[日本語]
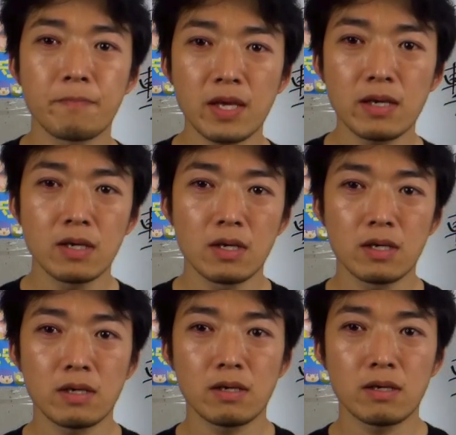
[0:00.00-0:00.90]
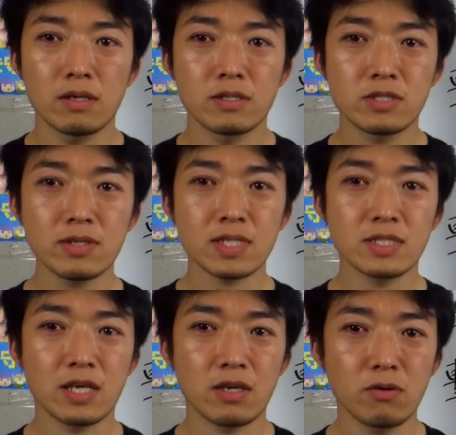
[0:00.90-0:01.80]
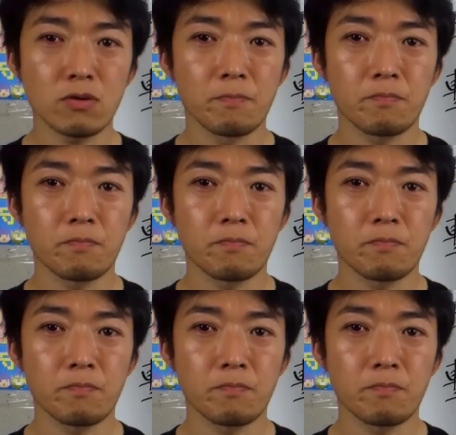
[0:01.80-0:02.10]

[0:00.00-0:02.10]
で、えー、実はですね、今日